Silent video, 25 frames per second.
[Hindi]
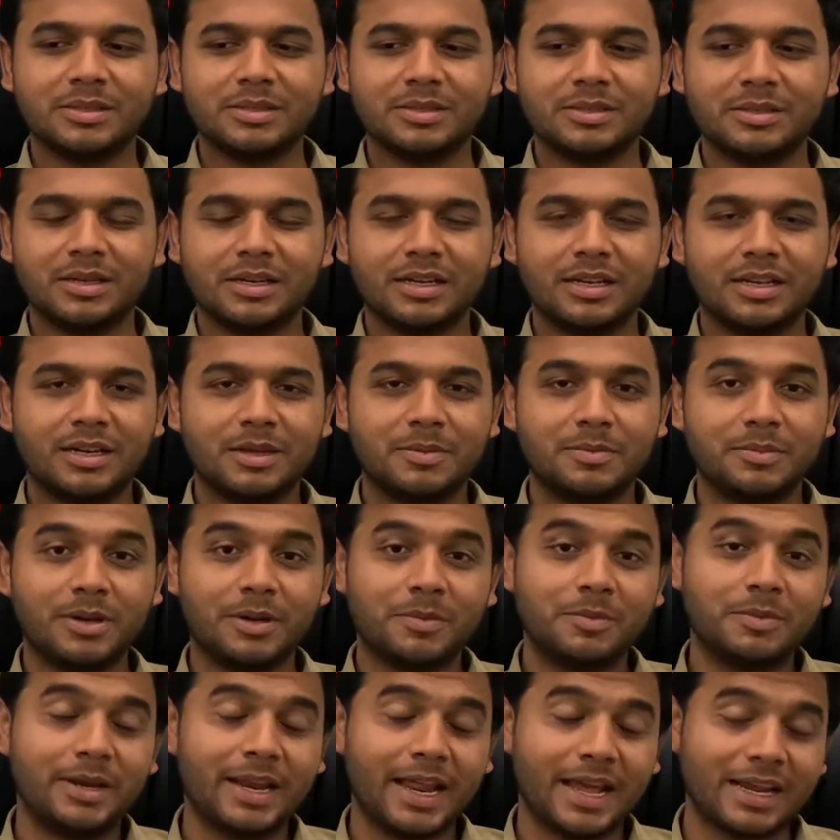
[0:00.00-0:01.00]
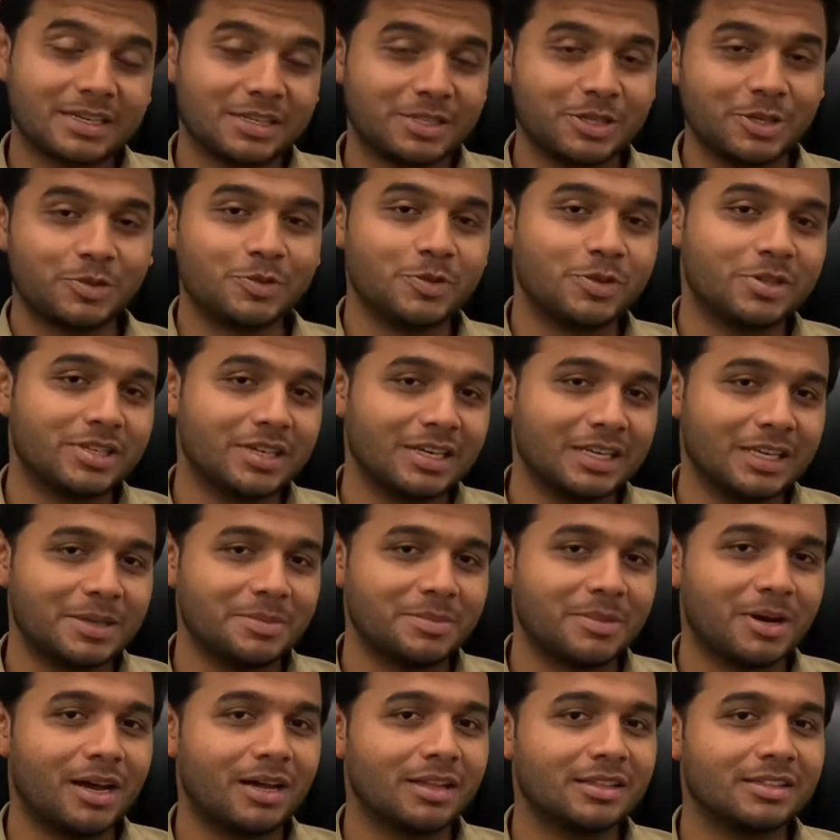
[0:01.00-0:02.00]
जो अगर हम अब लेक्स सिचुएशन की
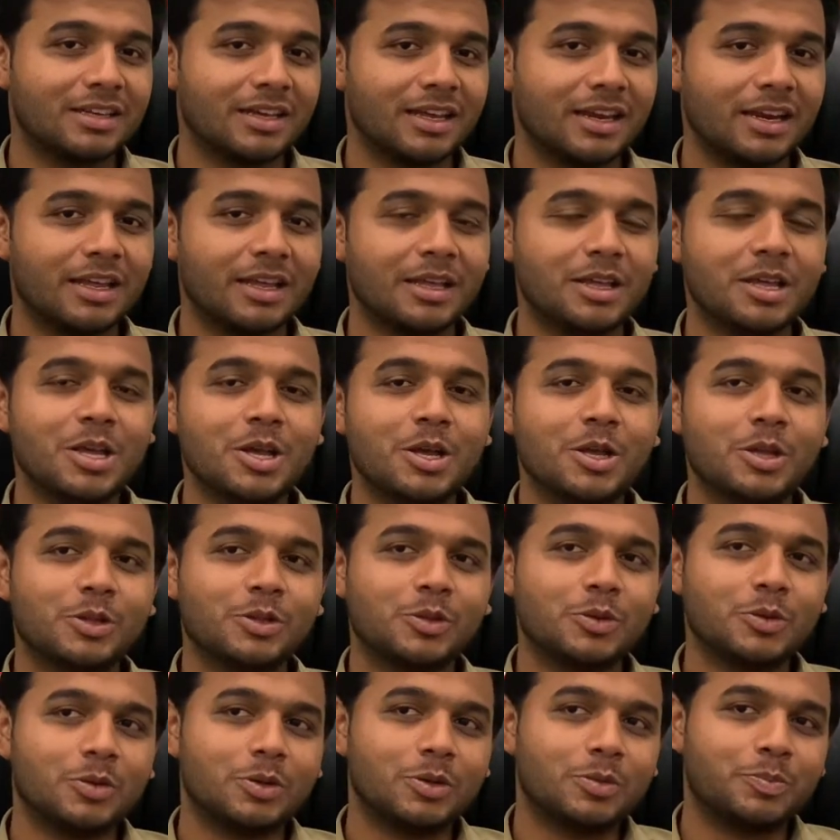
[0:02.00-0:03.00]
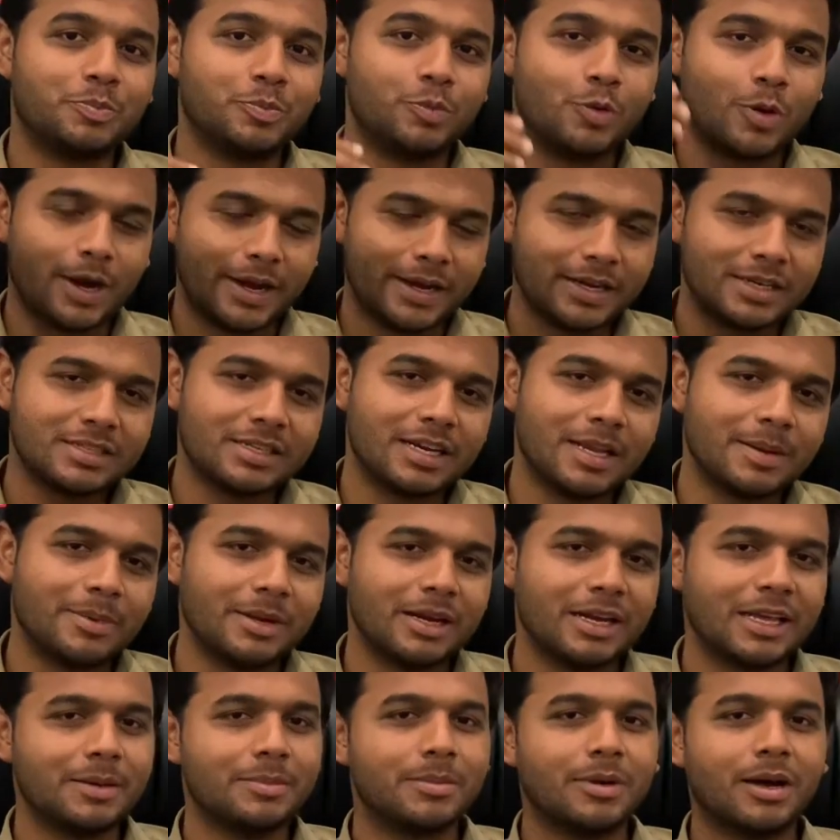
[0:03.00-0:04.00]
बात करें तो पॉइंट्स
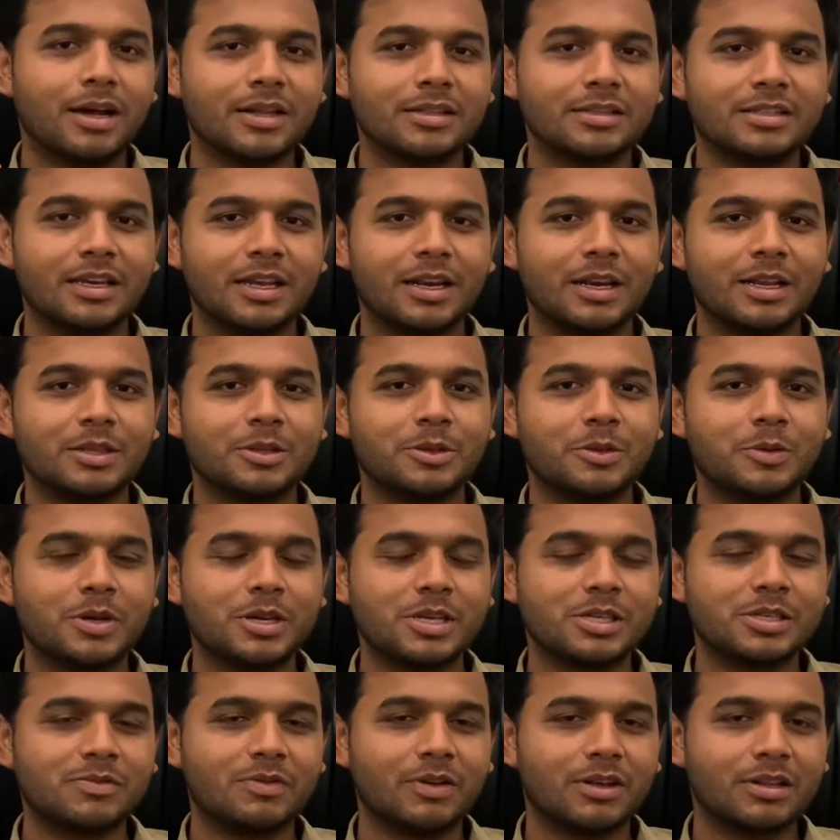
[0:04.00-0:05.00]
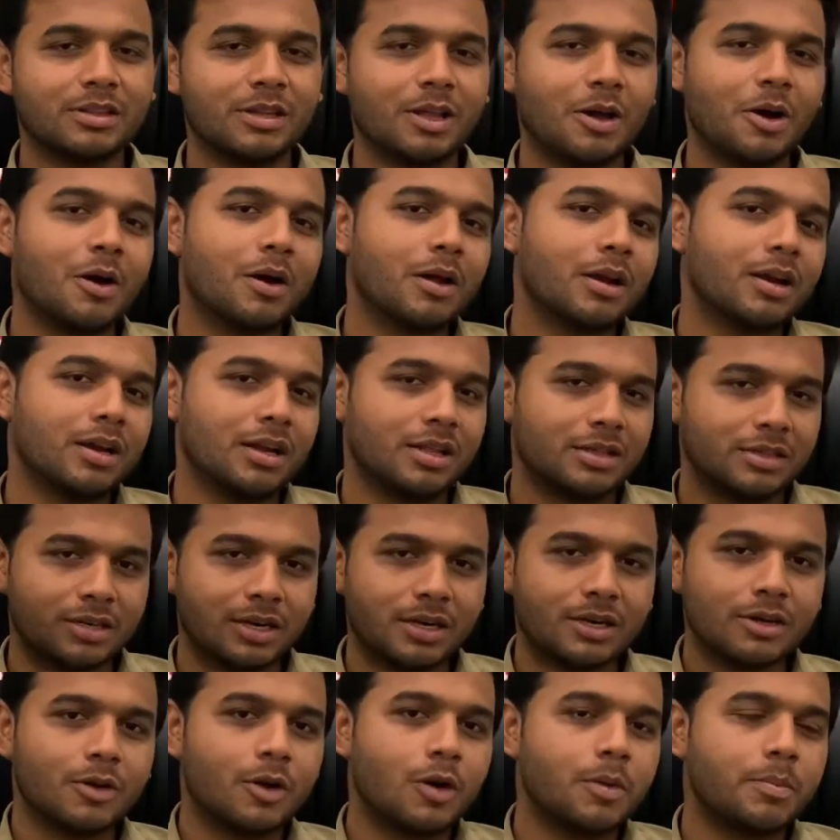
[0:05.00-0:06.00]
टेबल की बात करें तो इस वक्त लाहौर
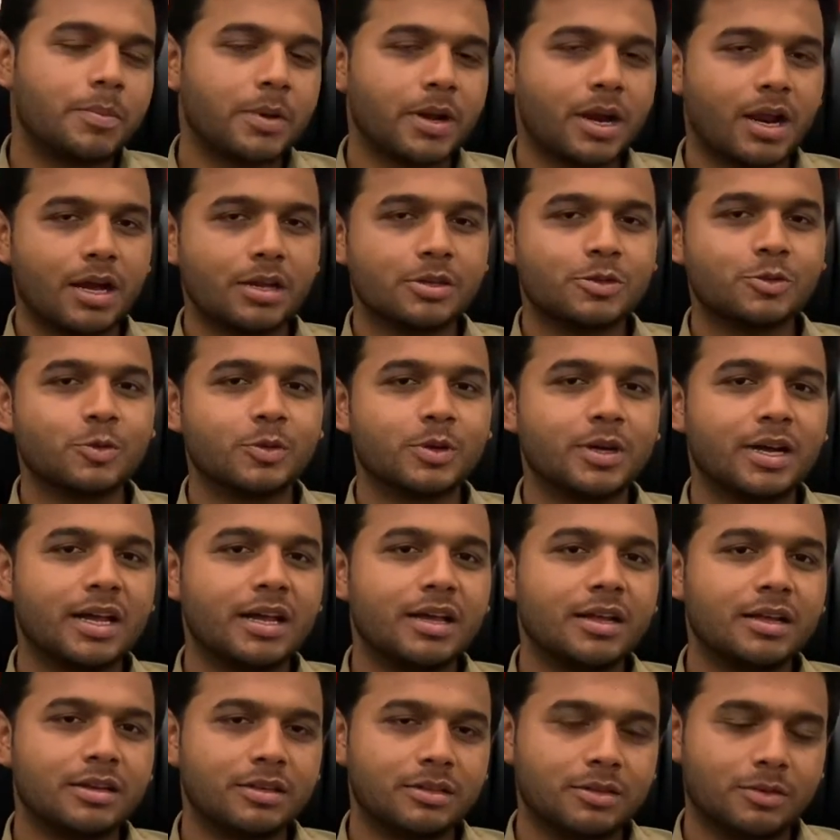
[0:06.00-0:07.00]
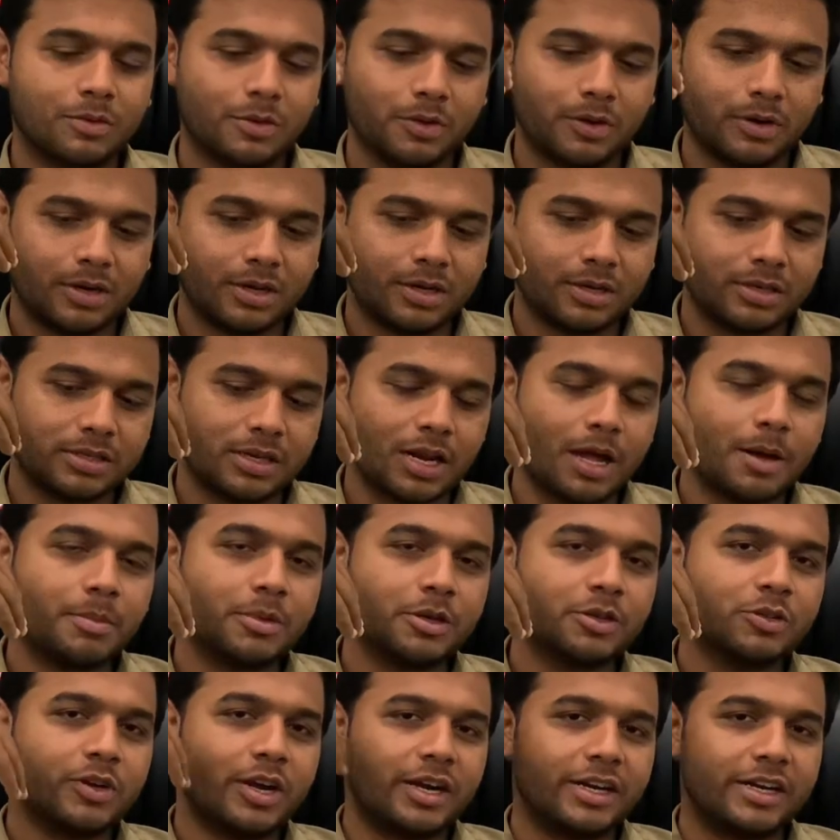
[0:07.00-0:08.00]
क्लंदर टॉप पर आ चुका है तो और
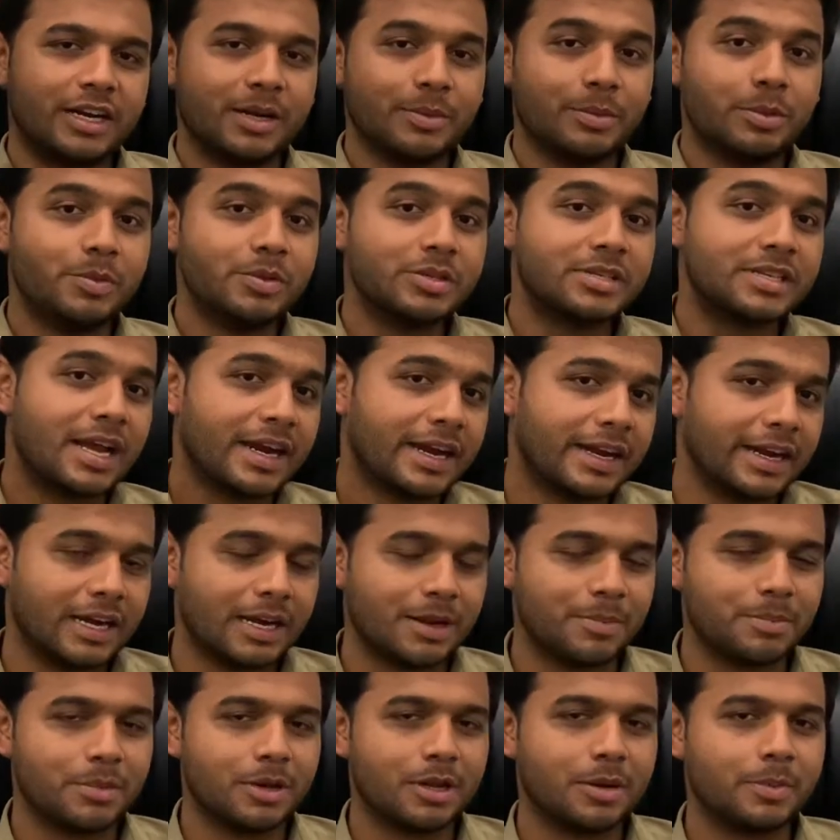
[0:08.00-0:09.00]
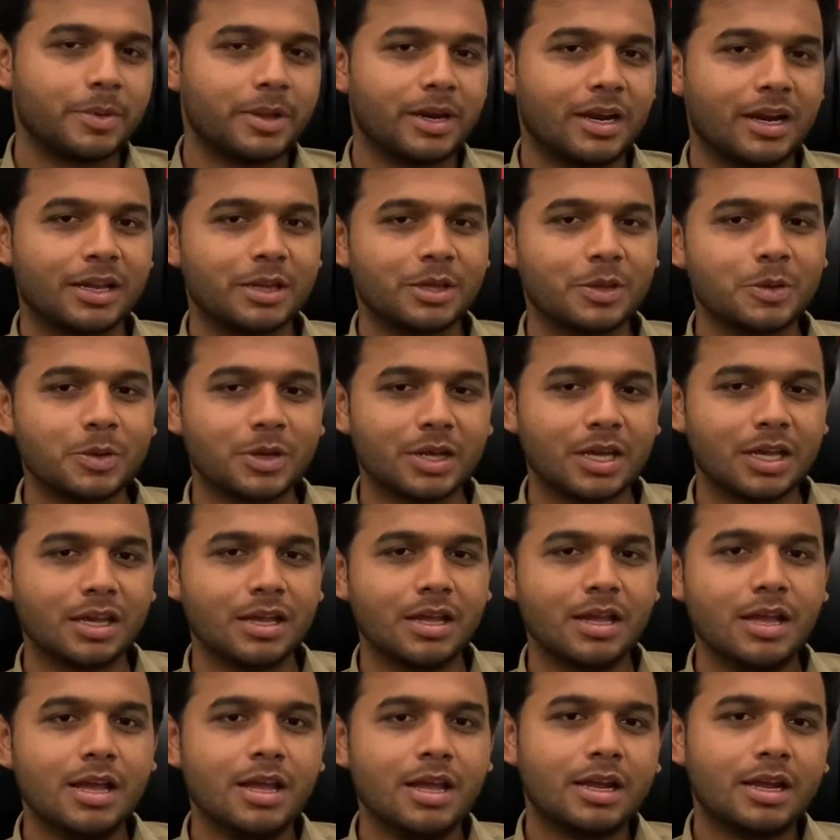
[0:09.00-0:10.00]
इस्लामाबाद यूनाइटेड अभी भी सेकंड नंबर पर है क्योंकि
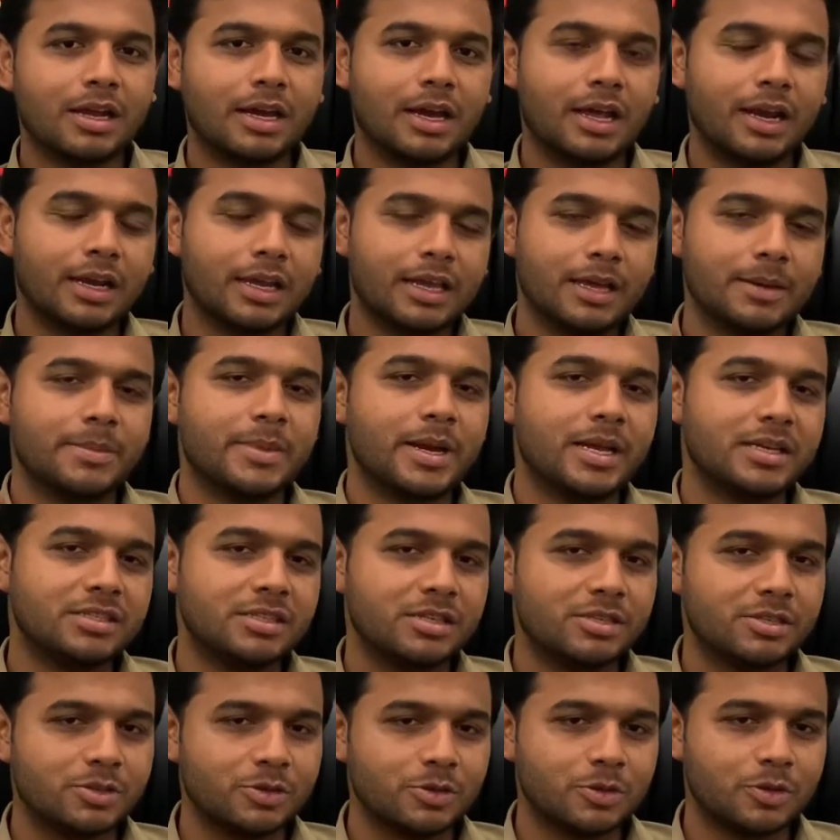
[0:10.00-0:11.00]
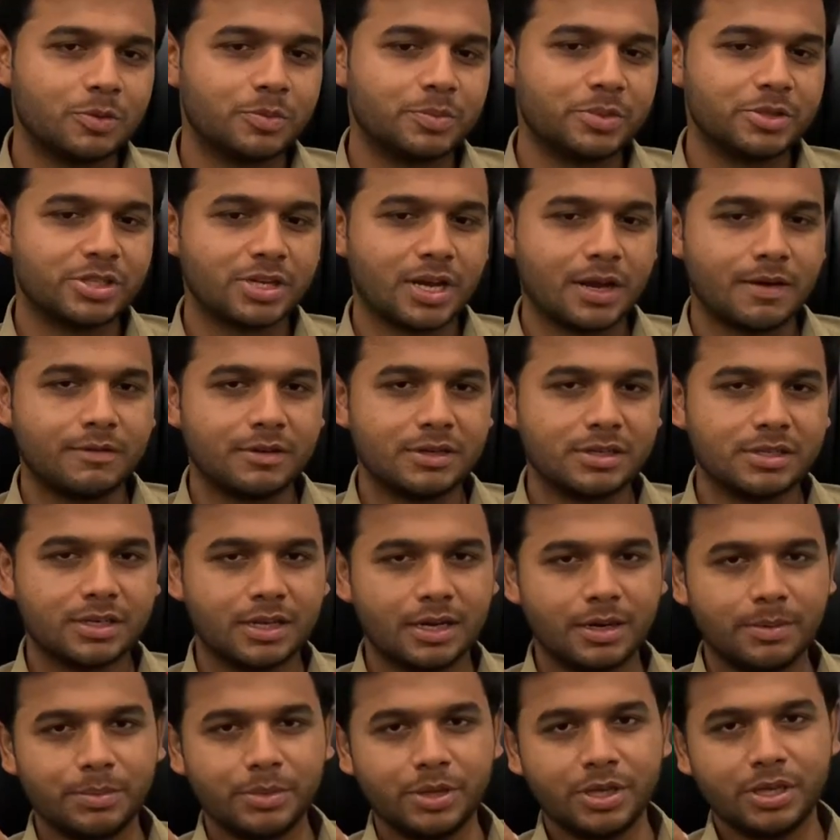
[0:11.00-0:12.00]
कल के मैचेस जो पिशावर
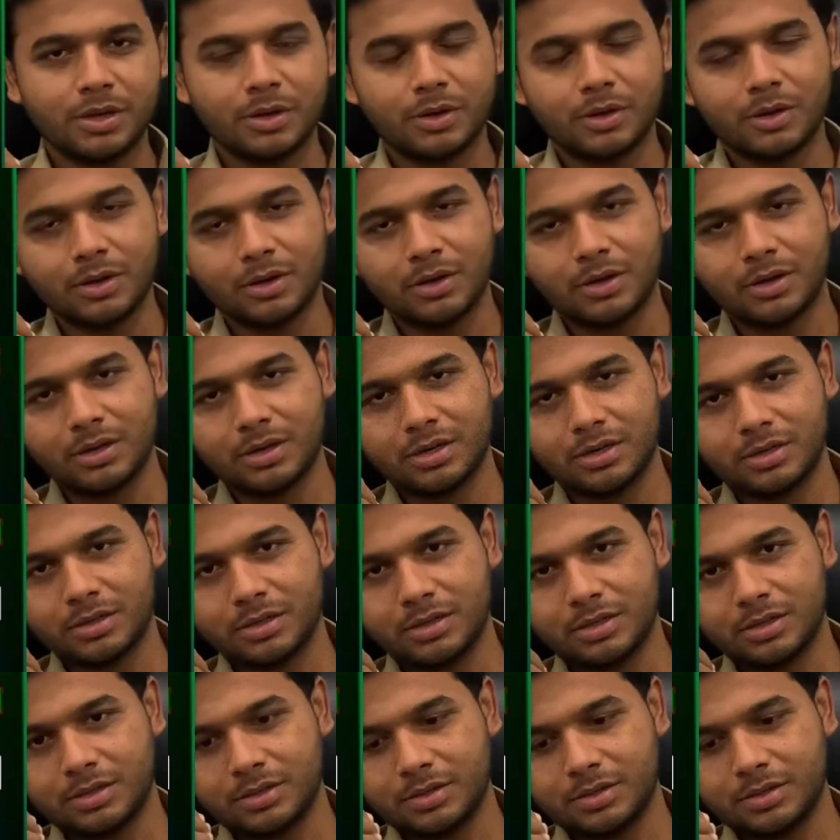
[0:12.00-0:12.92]
जलमी और